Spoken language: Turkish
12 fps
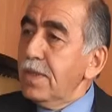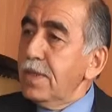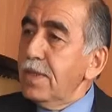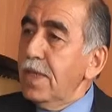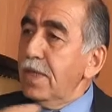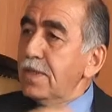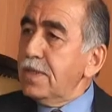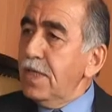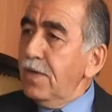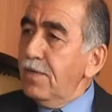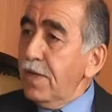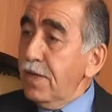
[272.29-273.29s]

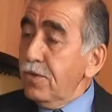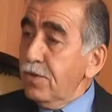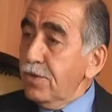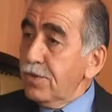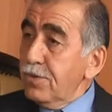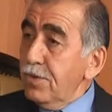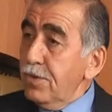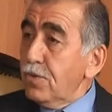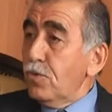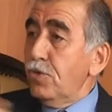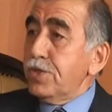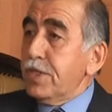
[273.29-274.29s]
yeniciye veriliyordu,
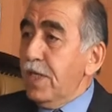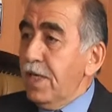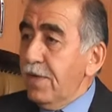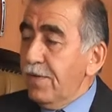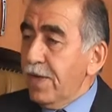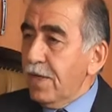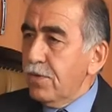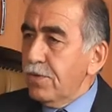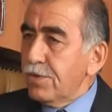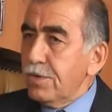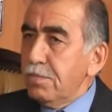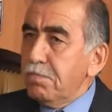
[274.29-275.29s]
kuş diline
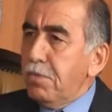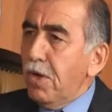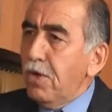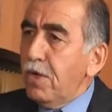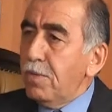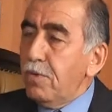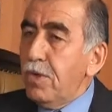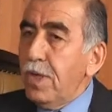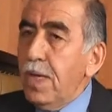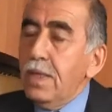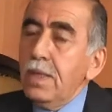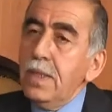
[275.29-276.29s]
veriliyordu. Böyle böyle